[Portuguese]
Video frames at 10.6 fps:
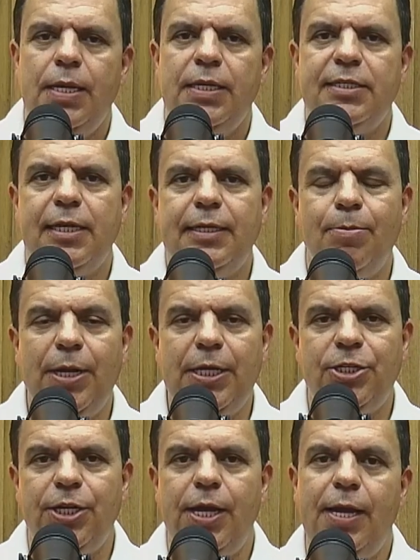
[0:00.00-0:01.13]

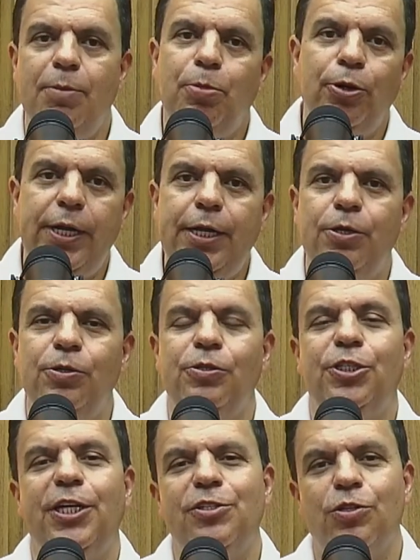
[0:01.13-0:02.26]
Exatamente. É, porém, eu
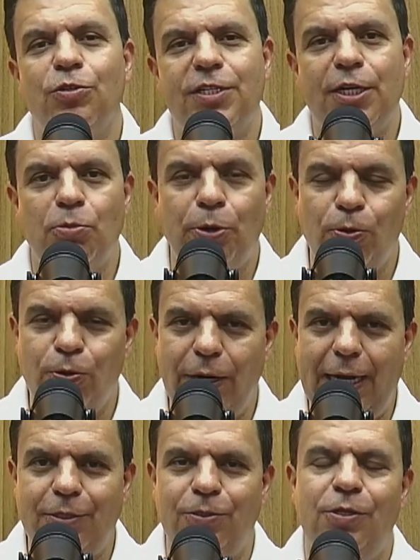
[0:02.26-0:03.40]
já estou sendo
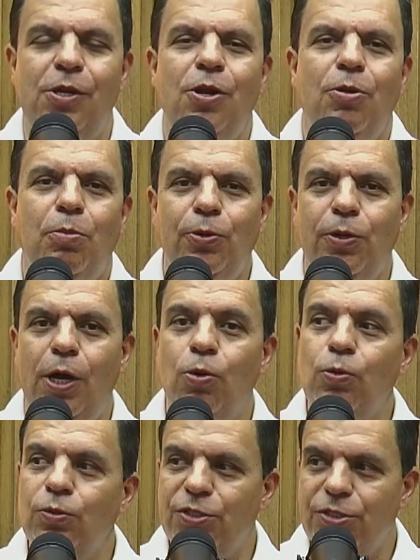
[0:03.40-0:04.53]
procurado por
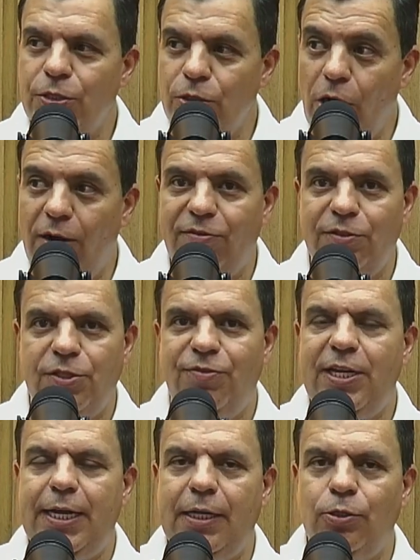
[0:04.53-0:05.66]
alguns novos
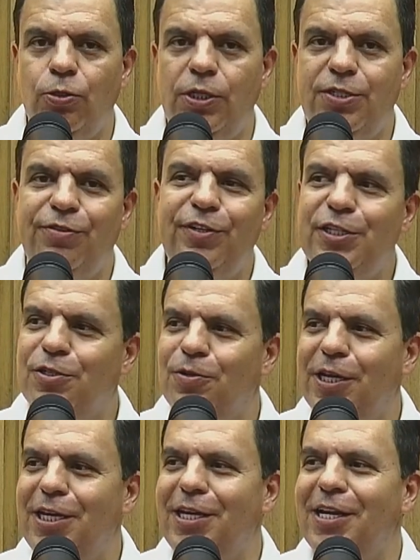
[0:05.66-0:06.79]
vereadores, visto
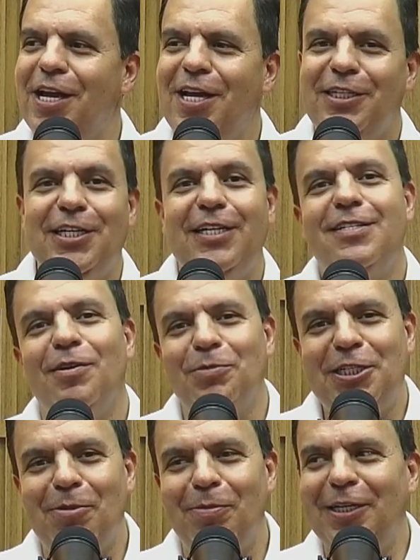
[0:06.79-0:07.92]
que já estão me
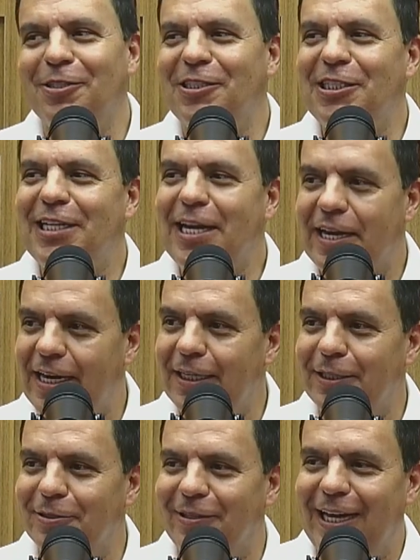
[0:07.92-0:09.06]
chamando de
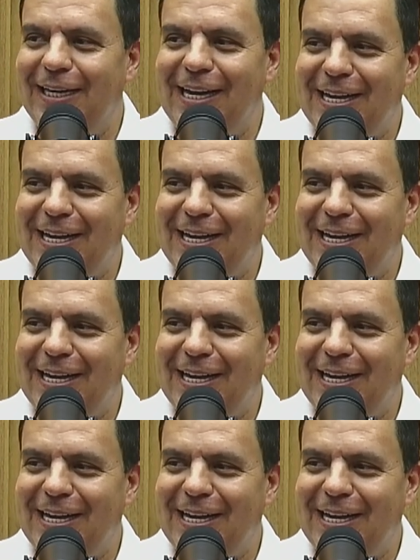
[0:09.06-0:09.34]
decano lá na